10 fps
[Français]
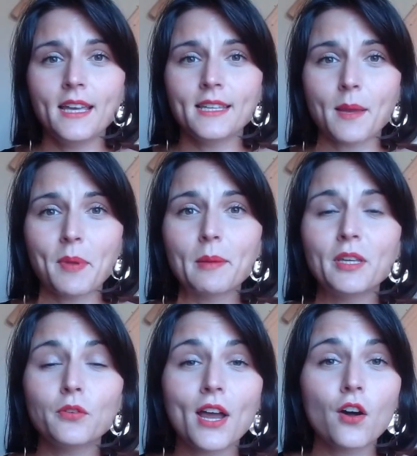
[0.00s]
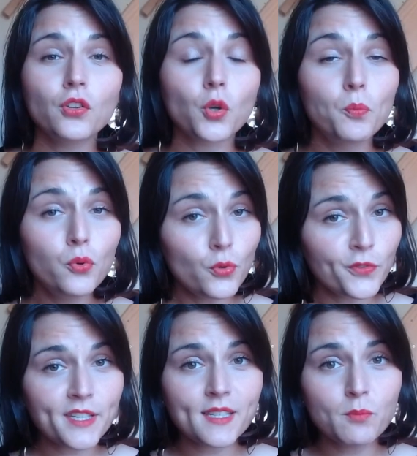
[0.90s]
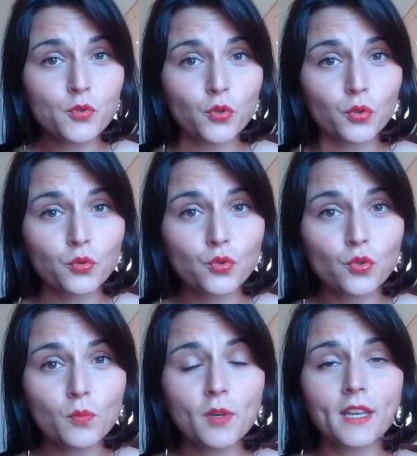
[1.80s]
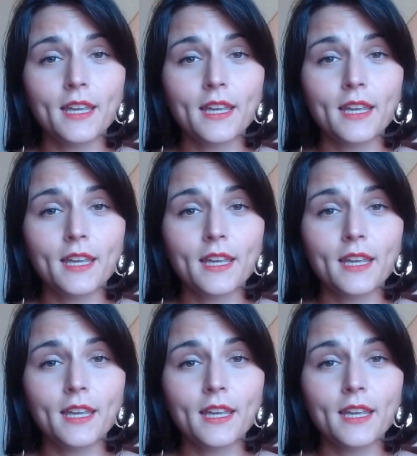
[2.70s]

Ça permet de la rendre plus visible sur YouTube